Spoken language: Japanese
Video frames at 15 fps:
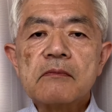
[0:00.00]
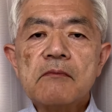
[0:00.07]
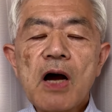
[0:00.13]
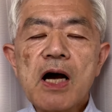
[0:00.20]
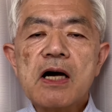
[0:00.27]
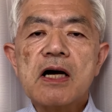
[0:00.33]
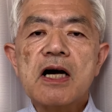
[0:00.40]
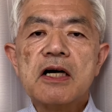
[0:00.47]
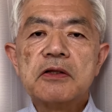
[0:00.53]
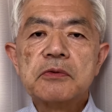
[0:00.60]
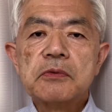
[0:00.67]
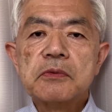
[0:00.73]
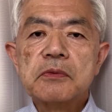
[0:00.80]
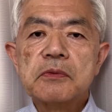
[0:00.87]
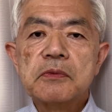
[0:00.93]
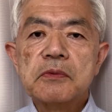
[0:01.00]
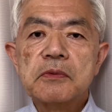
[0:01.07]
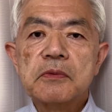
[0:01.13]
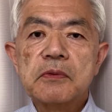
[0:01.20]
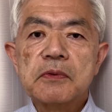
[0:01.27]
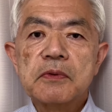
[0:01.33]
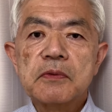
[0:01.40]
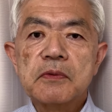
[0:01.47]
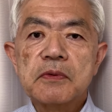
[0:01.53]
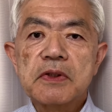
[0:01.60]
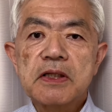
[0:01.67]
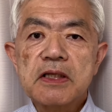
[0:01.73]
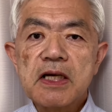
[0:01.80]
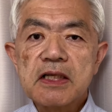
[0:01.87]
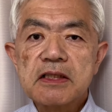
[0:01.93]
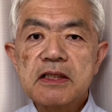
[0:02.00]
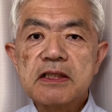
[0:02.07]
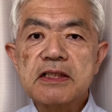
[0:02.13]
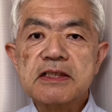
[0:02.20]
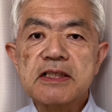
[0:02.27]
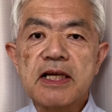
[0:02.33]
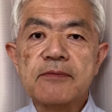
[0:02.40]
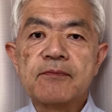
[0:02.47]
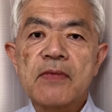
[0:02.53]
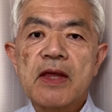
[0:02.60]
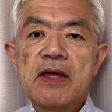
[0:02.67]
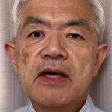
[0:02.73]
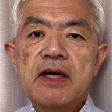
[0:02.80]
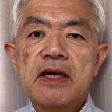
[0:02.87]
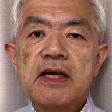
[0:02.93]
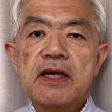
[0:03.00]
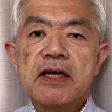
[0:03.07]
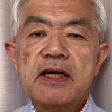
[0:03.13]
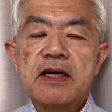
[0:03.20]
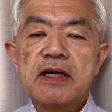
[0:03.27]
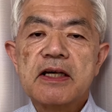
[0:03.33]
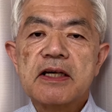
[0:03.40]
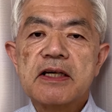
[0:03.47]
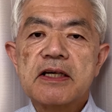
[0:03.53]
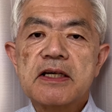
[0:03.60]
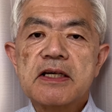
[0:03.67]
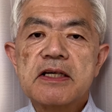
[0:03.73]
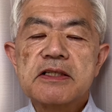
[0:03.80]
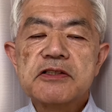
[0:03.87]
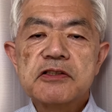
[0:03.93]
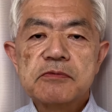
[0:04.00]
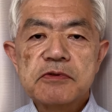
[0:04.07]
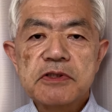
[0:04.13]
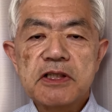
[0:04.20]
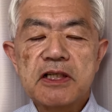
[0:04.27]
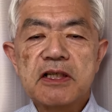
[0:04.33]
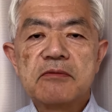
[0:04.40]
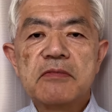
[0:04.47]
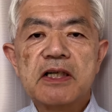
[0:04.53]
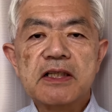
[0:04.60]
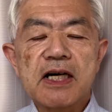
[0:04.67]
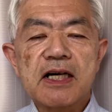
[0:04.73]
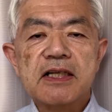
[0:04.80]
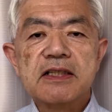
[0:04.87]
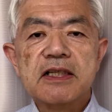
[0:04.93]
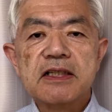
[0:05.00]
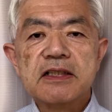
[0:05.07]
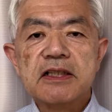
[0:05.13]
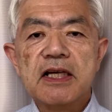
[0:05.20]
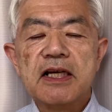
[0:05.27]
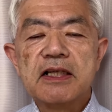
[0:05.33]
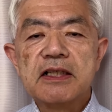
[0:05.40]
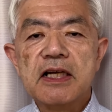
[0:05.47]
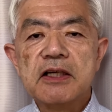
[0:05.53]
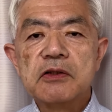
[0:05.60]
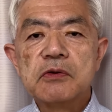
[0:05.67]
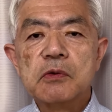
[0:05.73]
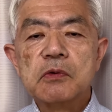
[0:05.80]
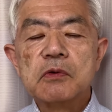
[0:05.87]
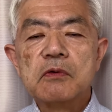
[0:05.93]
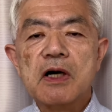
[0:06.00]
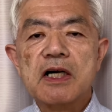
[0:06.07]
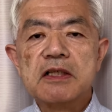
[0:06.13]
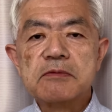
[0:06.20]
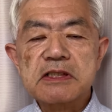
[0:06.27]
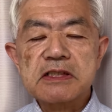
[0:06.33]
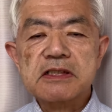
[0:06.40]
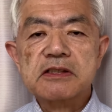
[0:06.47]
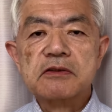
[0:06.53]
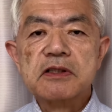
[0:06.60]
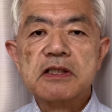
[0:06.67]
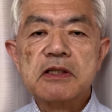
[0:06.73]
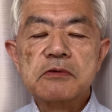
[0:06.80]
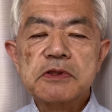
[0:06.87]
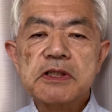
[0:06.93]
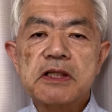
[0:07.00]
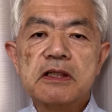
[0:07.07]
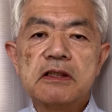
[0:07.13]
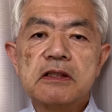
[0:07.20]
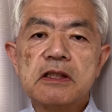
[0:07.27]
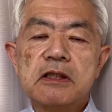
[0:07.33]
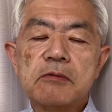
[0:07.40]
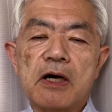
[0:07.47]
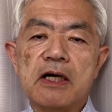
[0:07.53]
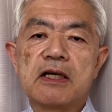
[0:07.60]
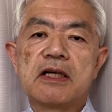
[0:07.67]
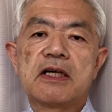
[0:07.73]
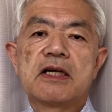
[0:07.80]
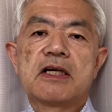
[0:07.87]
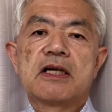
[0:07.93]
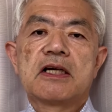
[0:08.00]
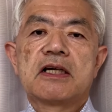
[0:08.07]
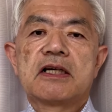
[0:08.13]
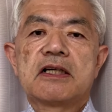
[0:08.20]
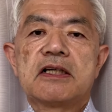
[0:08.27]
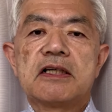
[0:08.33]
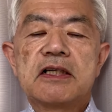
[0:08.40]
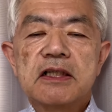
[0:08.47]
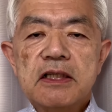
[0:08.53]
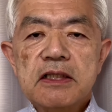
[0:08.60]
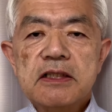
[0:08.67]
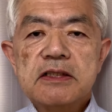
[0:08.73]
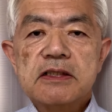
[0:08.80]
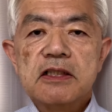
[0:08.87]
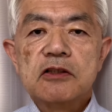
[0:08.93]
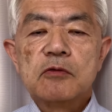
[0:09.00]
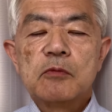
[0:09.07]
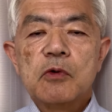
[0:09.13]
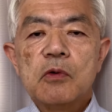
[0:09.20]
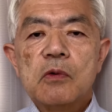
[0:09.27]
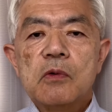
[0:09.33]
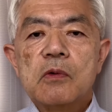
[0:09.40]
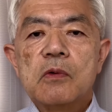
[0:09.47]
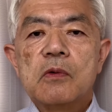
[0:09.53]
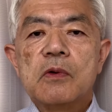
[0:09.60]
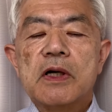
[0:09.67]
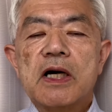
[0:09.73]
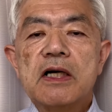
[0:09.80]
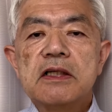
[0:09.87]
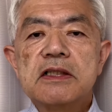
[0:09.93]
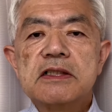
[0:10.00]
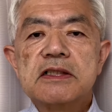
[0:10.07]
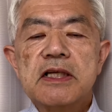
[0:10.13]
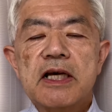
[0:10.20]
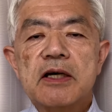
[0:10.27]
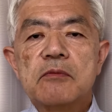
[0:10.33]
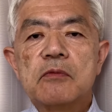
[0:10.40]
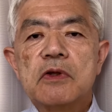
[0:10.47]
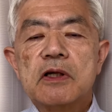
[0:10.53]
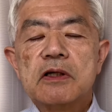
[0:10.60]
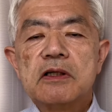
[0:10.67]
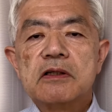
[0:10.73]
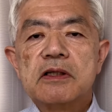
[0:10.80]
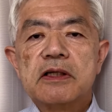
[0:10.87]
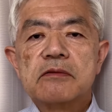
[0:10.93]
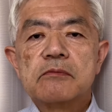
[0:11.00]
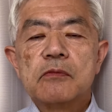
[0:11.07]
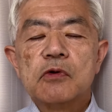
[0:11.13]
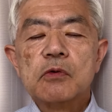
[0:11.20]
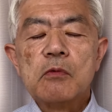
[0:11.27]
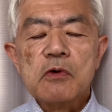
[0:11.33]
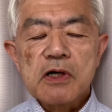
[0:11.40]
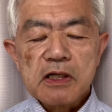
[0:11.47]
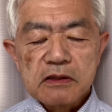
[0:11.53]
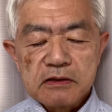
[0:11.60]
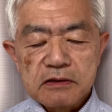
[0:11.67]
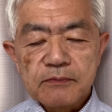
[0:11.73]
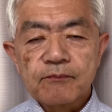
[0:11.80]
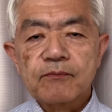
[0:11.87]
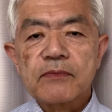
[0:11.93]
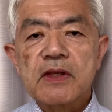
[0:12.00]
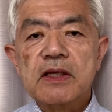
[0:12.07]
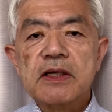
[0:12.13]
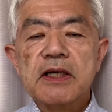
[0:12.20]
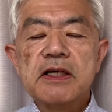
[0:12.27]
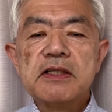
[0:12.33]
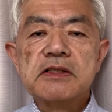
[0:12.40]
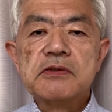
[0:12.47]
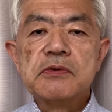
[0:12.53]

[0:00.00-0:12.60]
まあ、あのー、なかなかですね、えー、十分にまだできていないところはあります。それ直していかなければいけないんですけども、やはりですね、もうともかく継